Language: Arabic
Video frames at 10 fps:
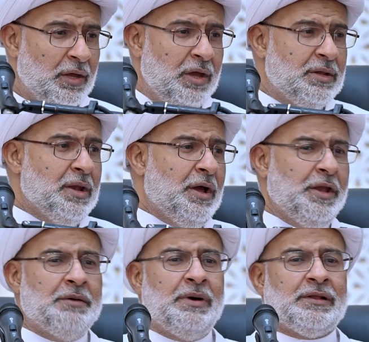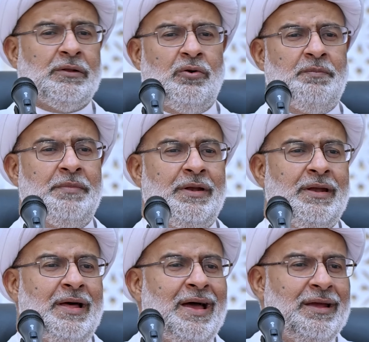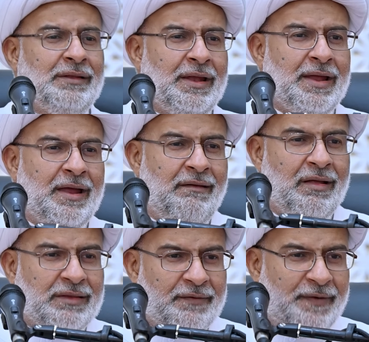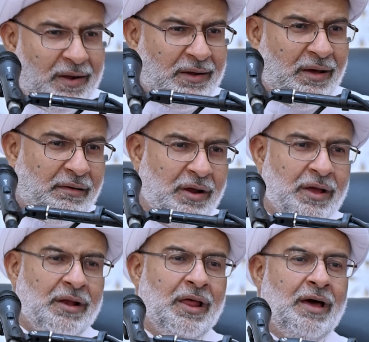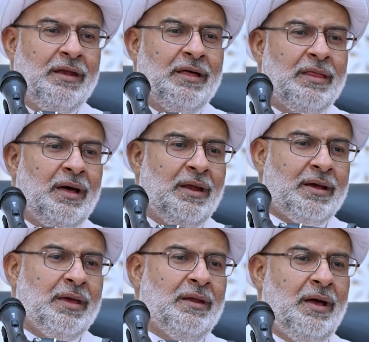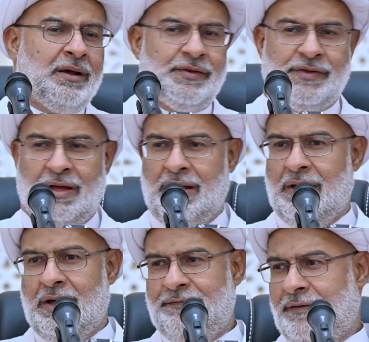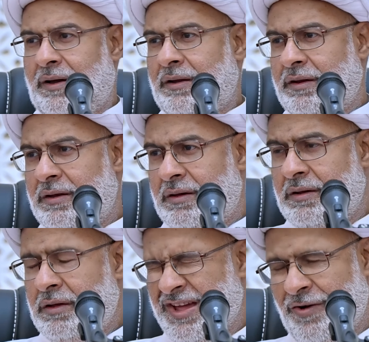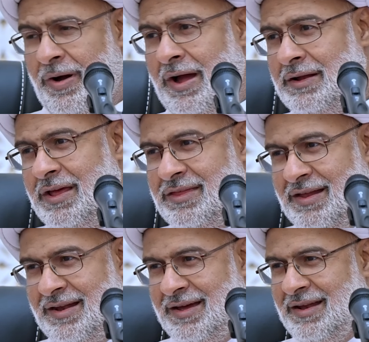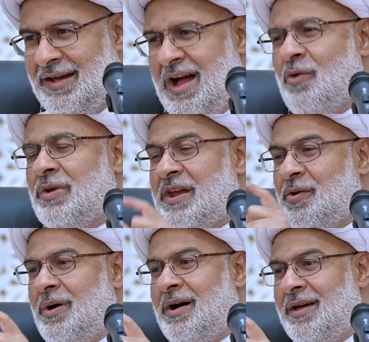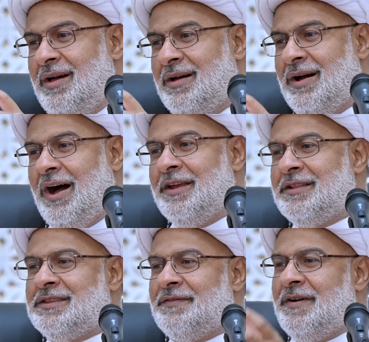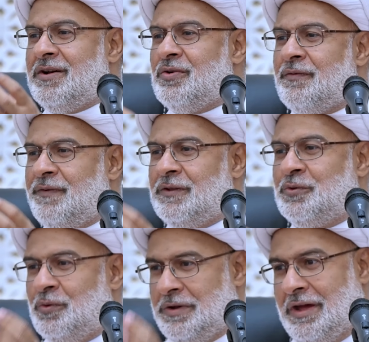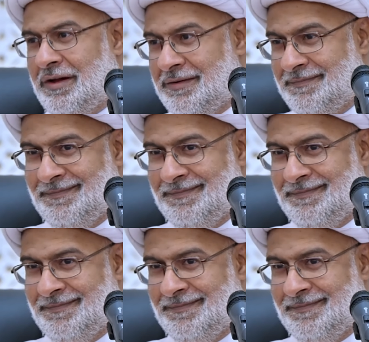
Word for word: إذا نحن مطلوب منا أيضا أن نتفكر لأن ذلك ينعكس على أفعالنا وحديث الليلة حول رواية عن التفكر في الدنيا